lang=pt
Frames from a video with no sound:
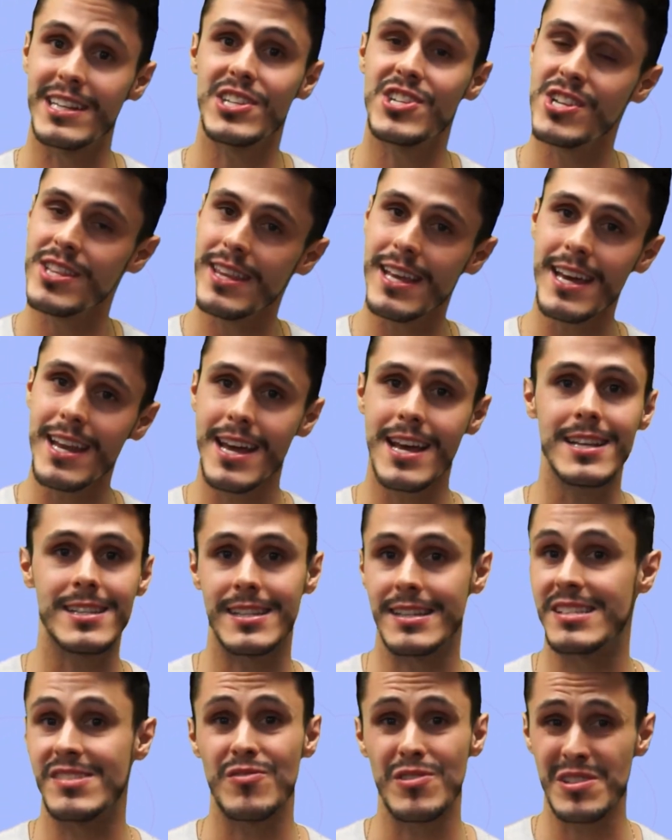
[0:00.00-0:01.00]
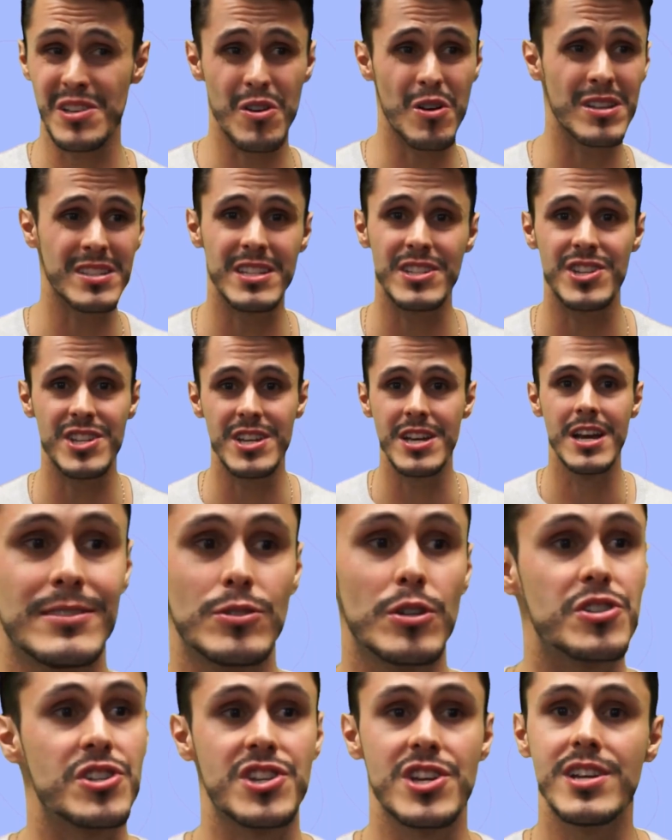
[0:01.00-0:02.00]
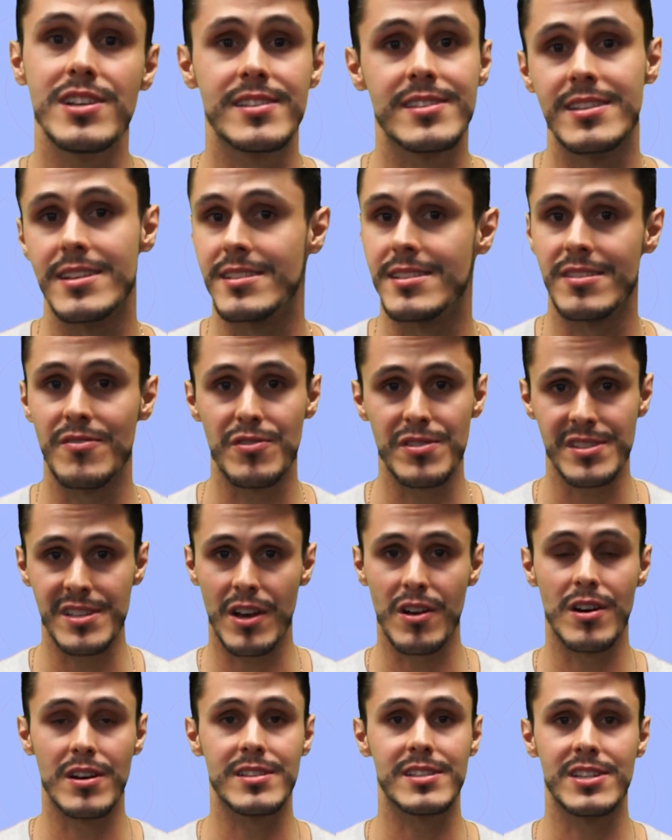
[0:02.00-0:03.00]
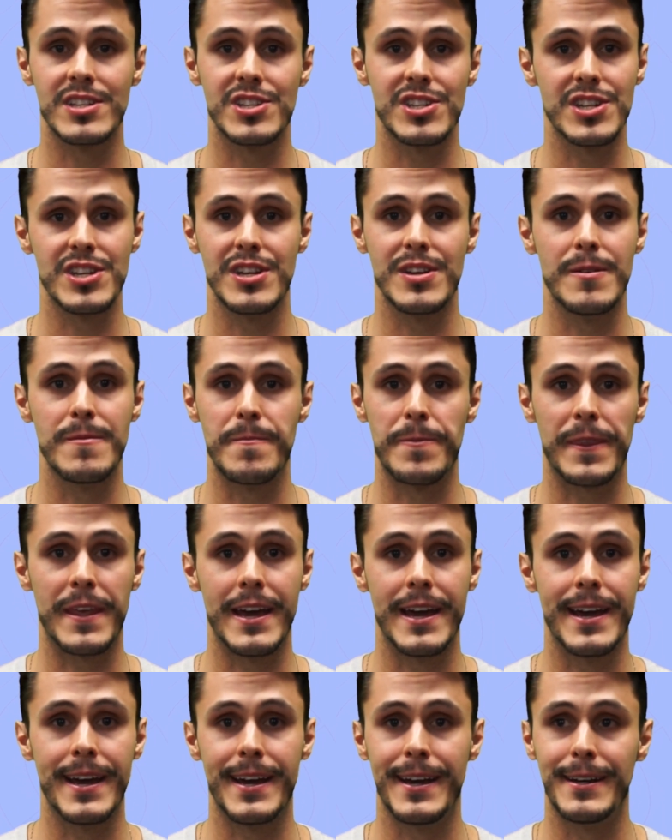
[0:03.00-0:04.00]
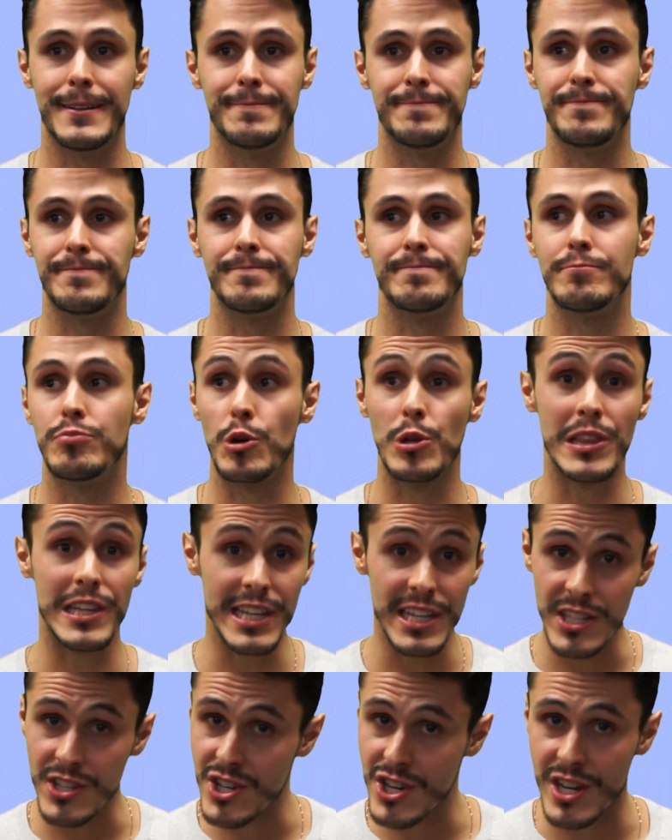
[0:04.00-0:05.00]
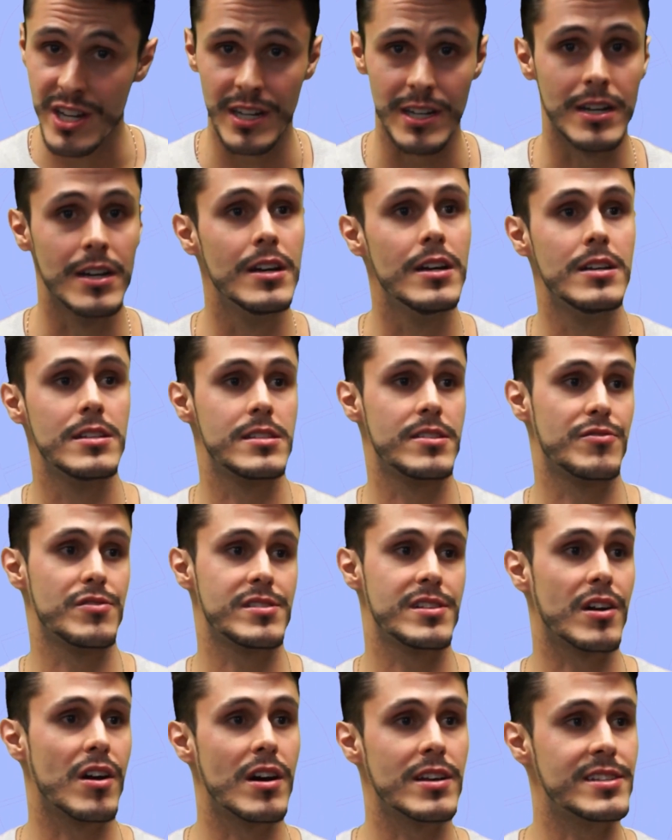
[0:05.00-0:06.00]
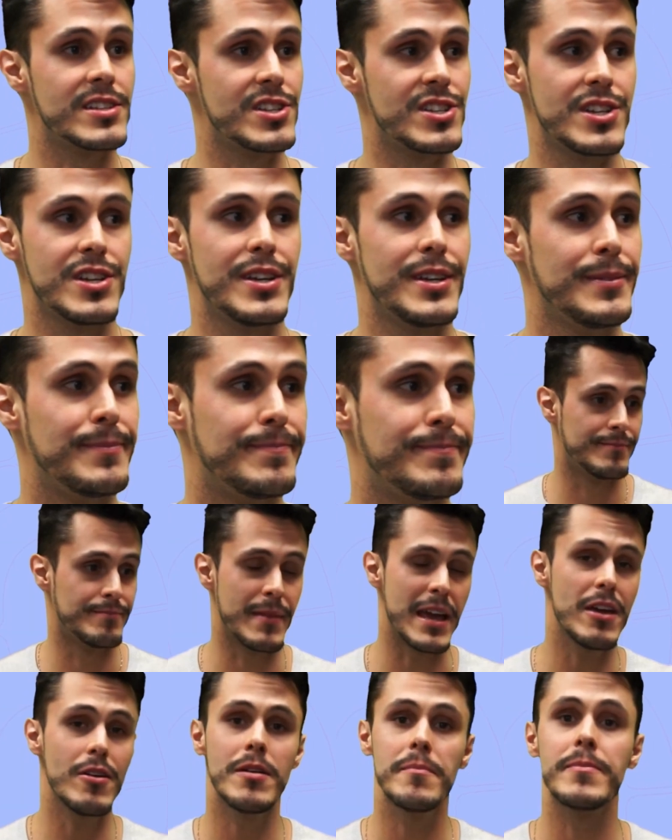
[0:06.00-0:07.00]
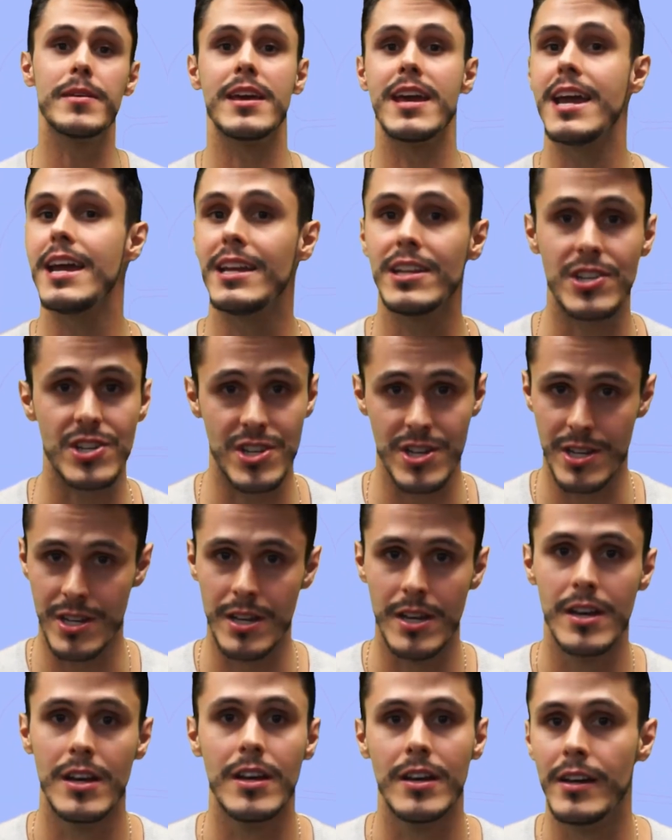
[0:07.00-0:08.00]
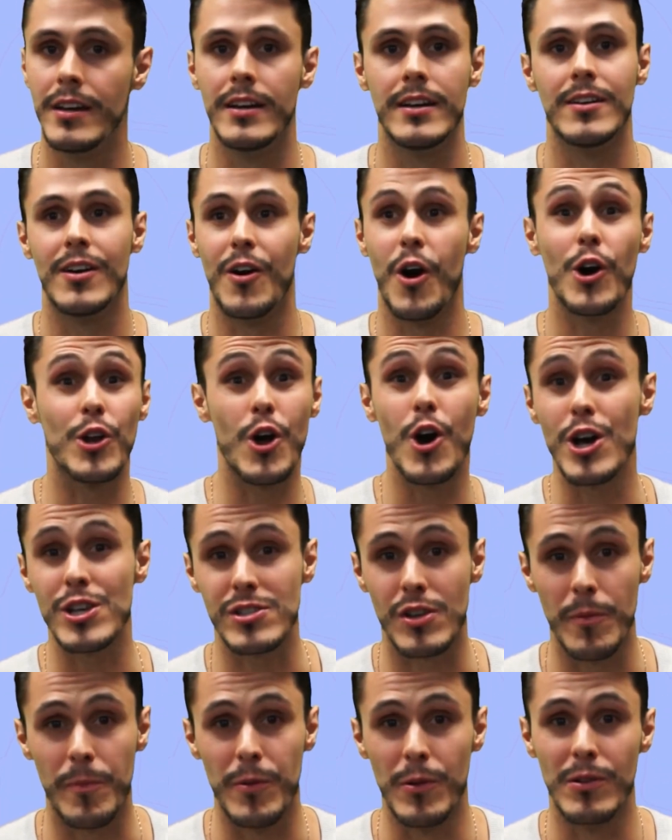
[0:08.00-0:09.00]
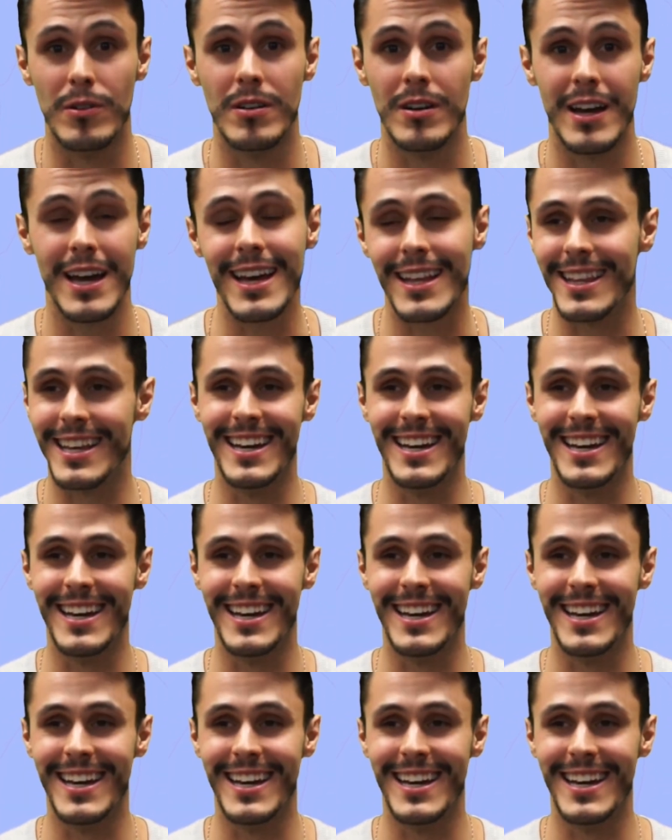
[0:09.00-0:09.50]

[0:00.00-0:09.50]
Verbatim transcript: que te interessa. Se você gosta de notícias, se você gosta de é, política, se você gosta de meio ambiente, horóscopo. É,